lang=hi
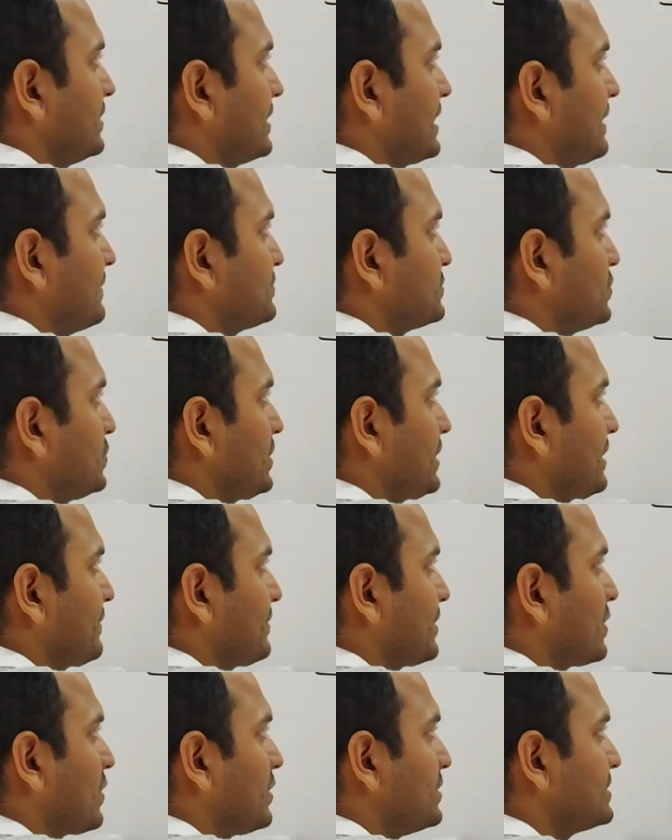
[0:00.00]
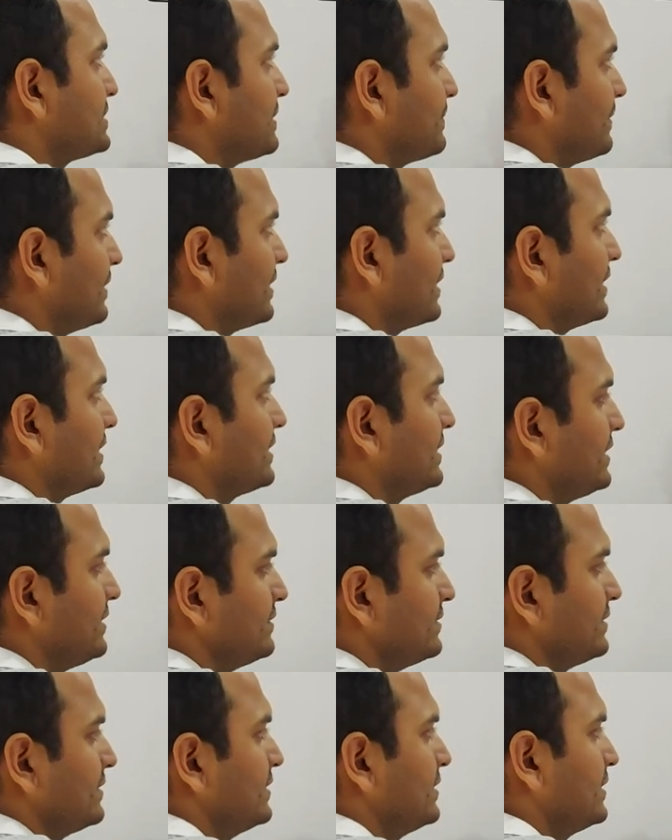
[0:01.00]
कैप्सूल यहाँ पे कॉन्सेप्ट लग रहा था
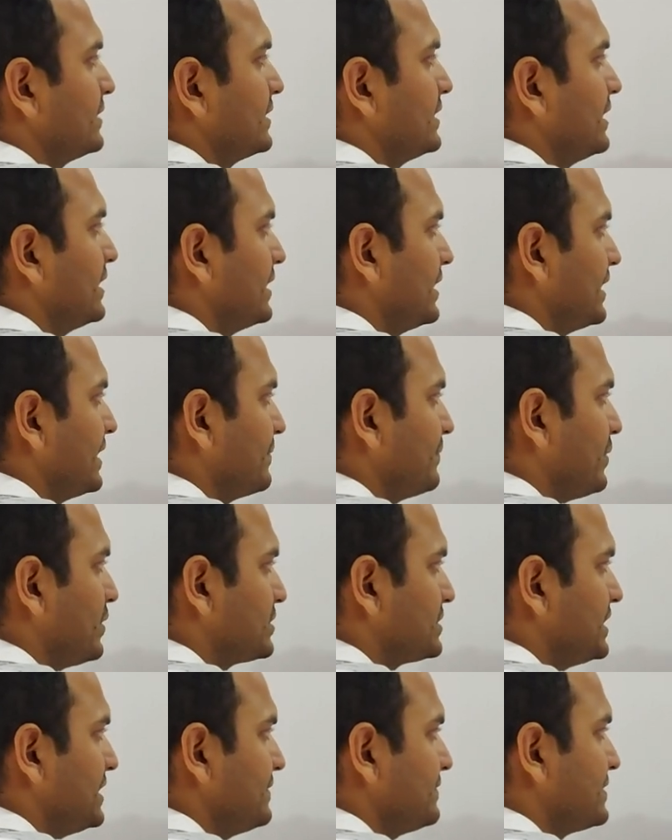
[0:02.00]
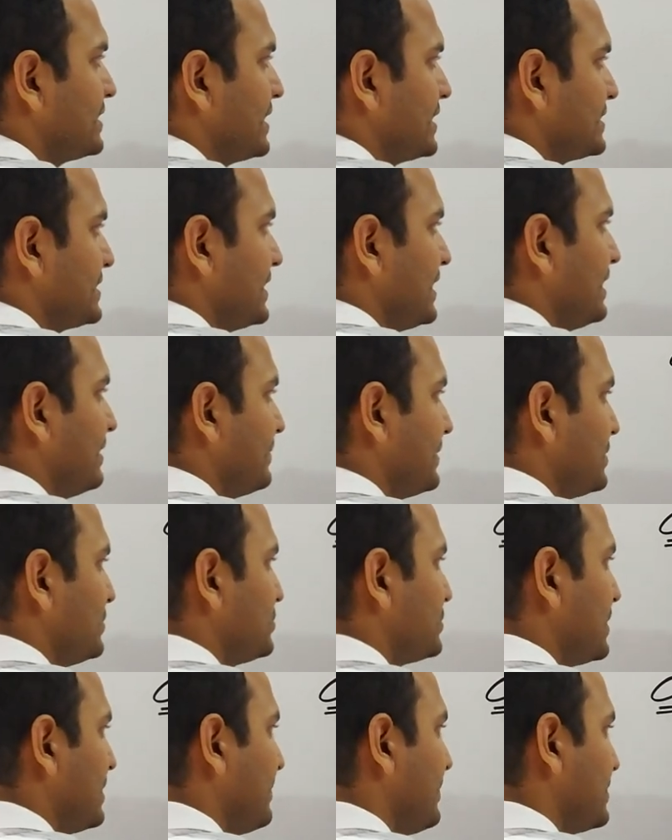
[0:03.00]
कि अगर एक पॉजिटिव चार्ज है यहाँ पे
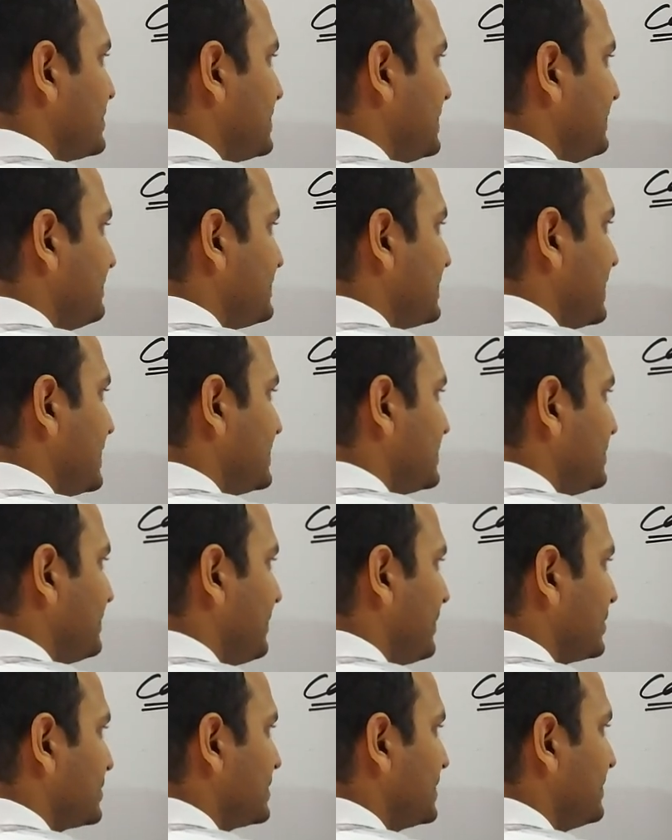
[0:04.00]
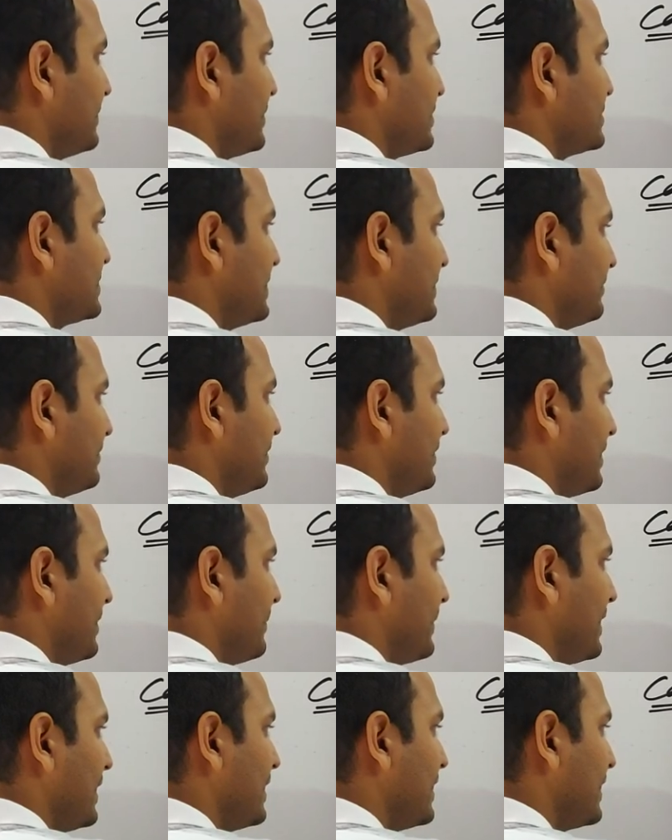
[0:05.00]
दूसरा पॉजिटिव चार्ज है तो पॉजिटिव पॉजिटिव को
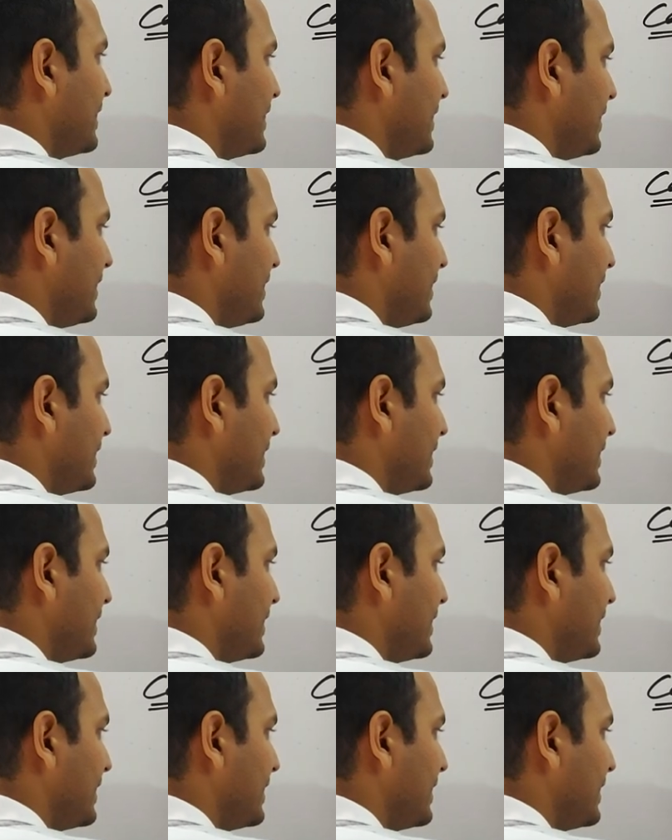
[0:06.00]
रिपेल करेगा